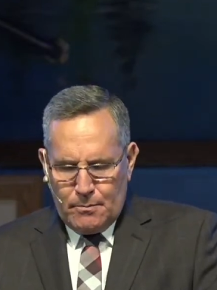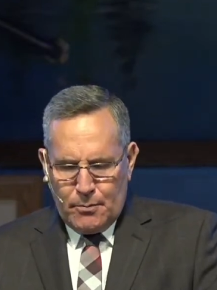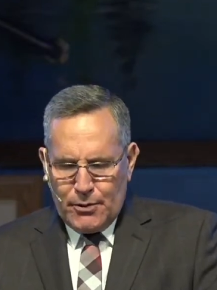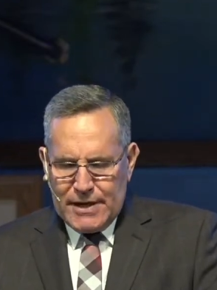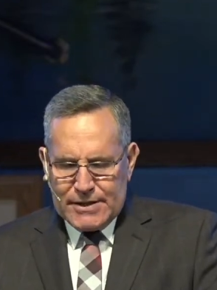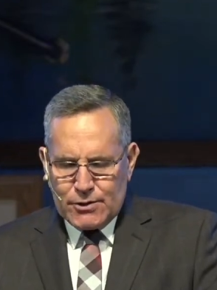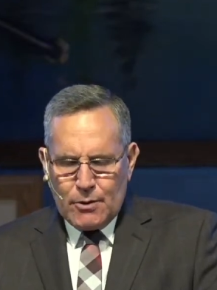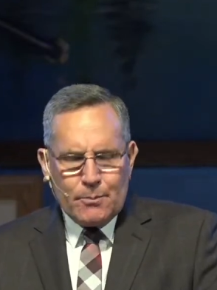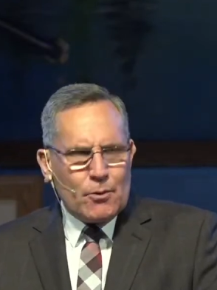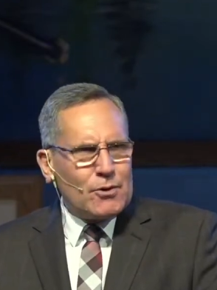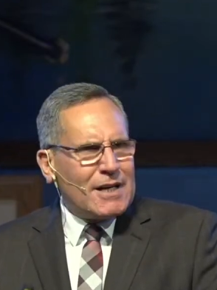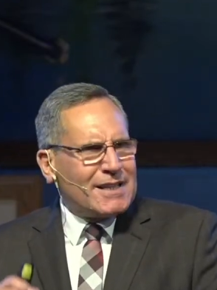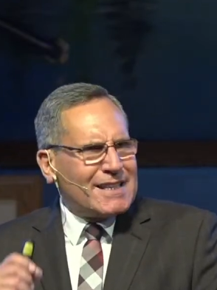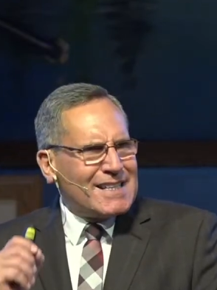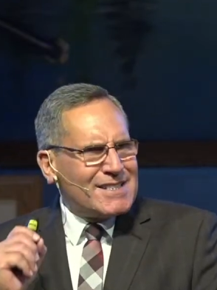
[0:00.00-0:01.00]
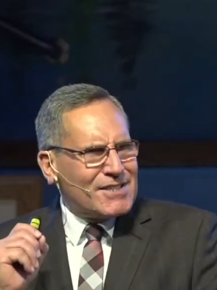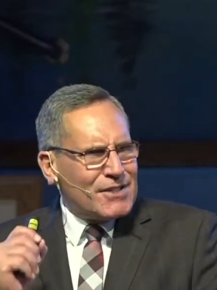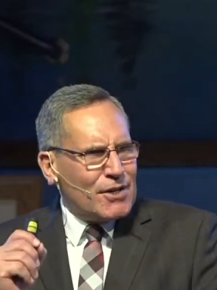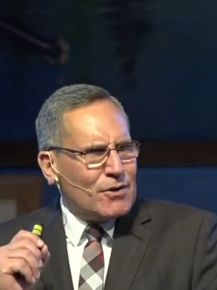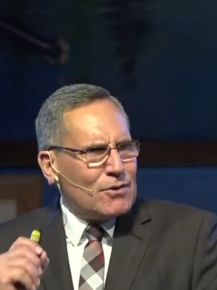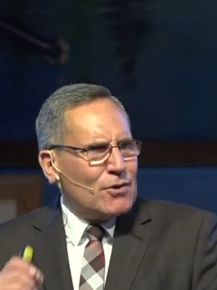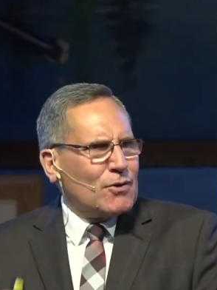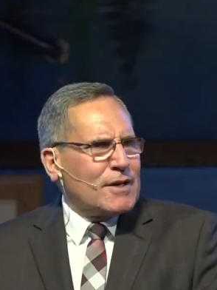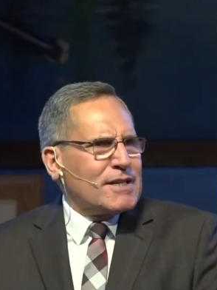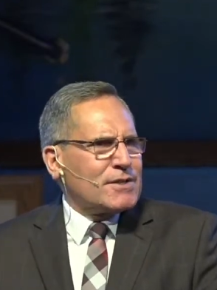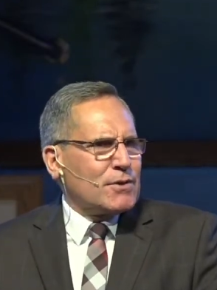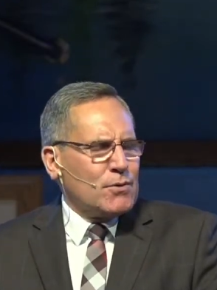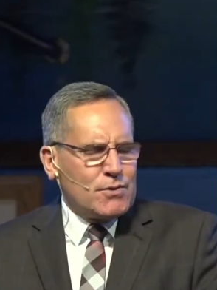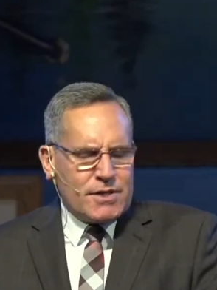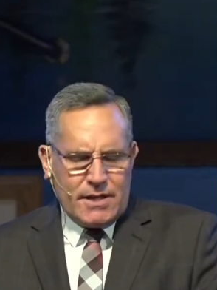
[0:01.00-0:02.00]
Por eso pon atención lo que
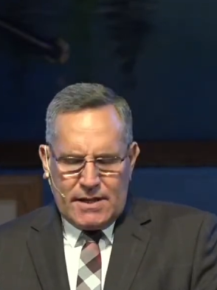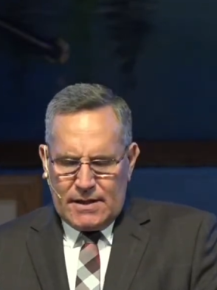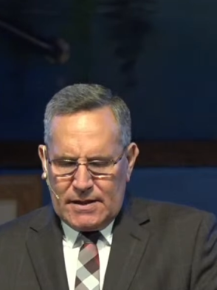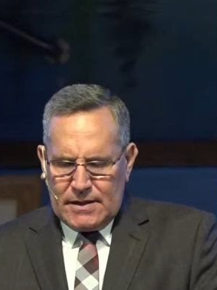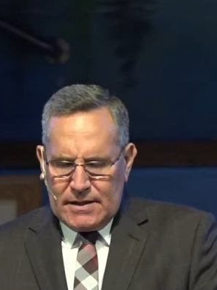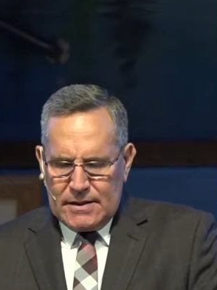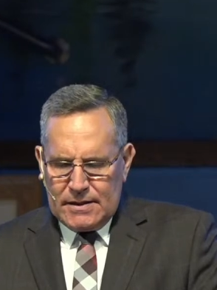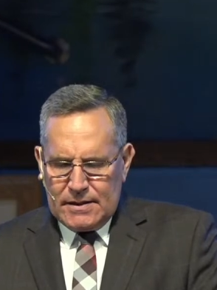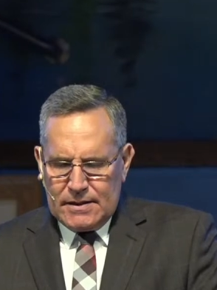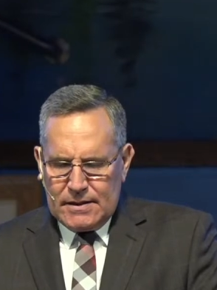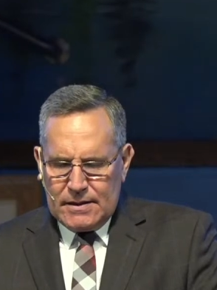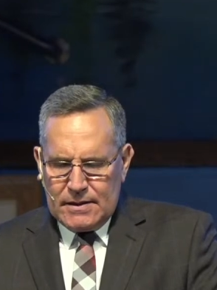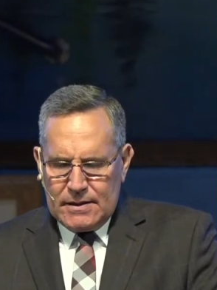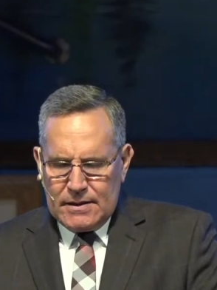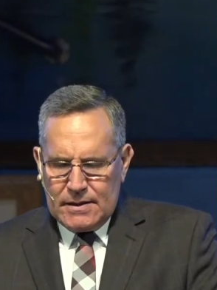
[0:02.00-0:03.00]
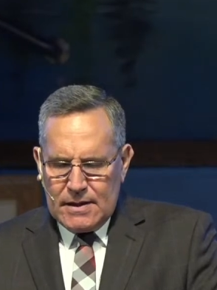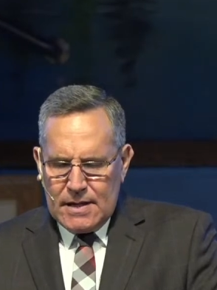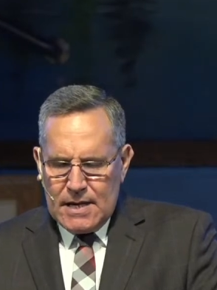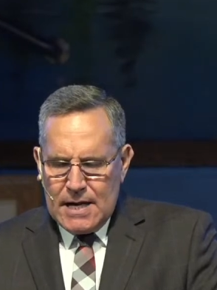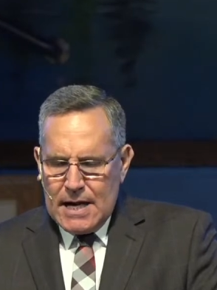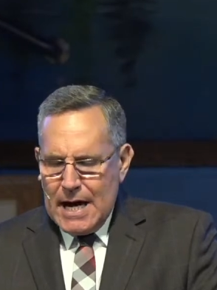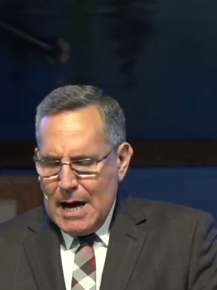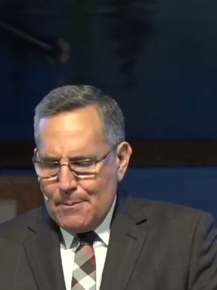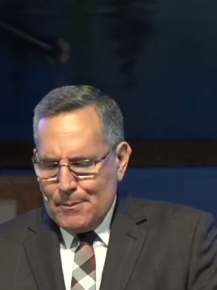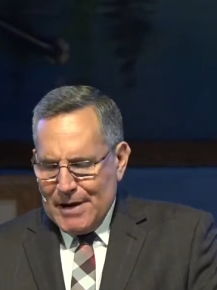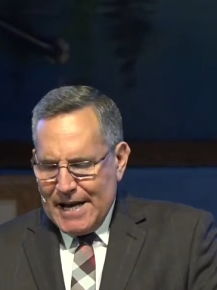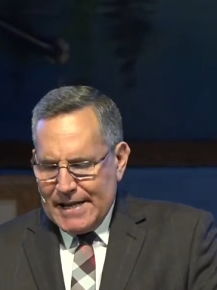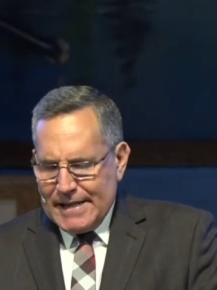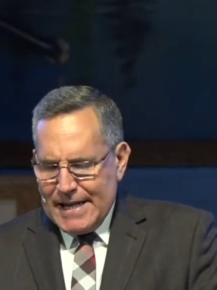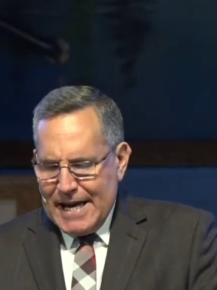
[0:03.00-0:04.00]
escuchan.
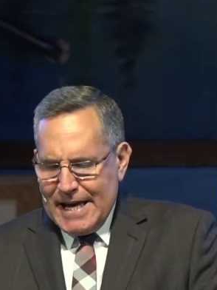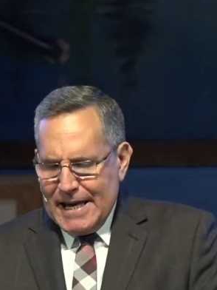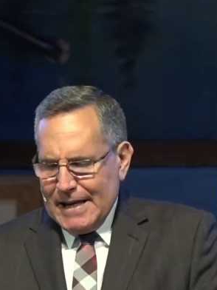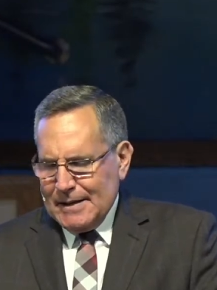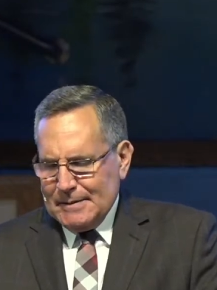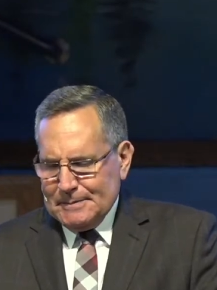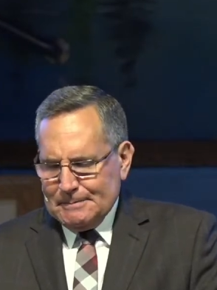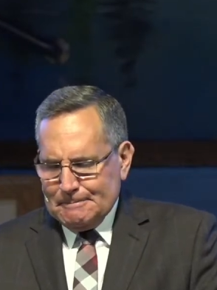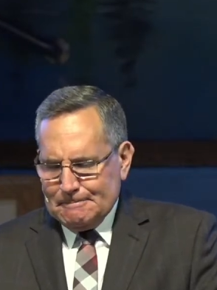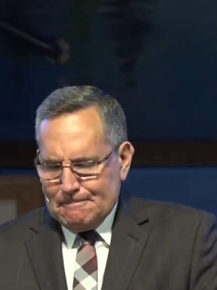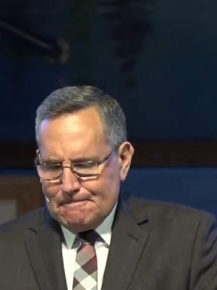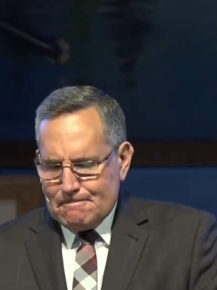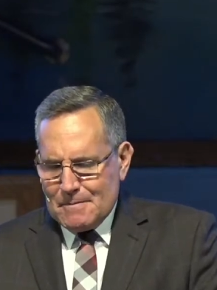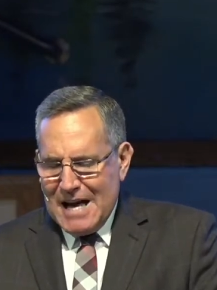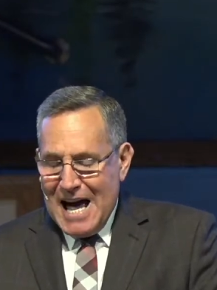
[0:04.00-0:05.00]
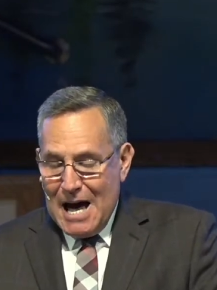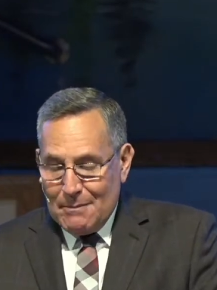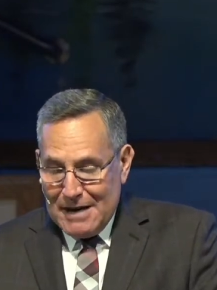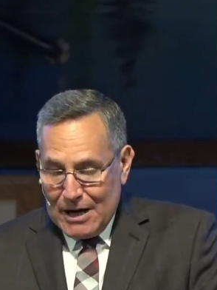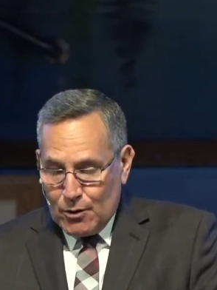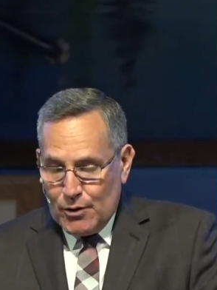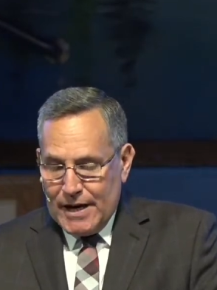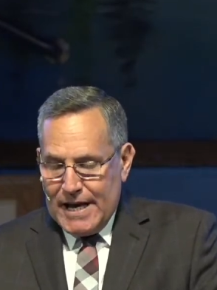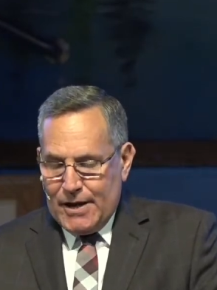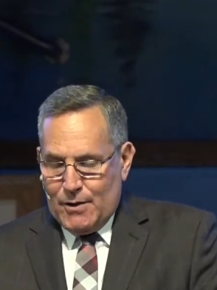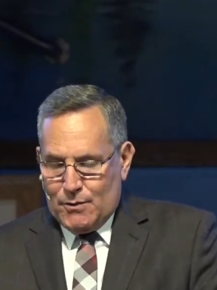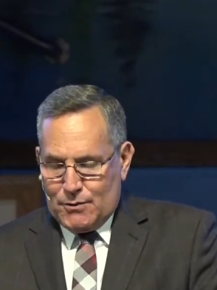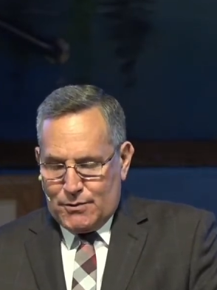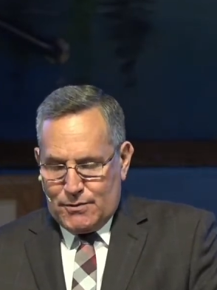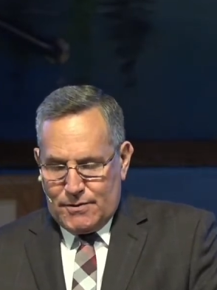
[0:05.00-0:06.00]
Aprende y habla con
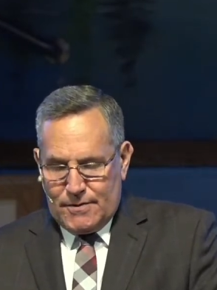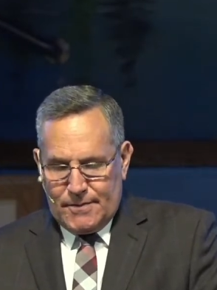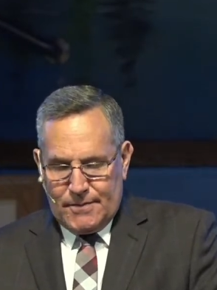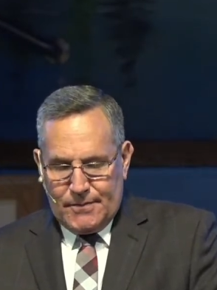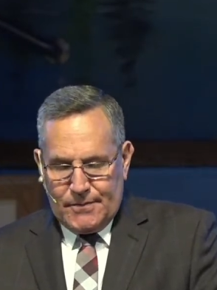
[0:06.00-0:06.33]
ellos.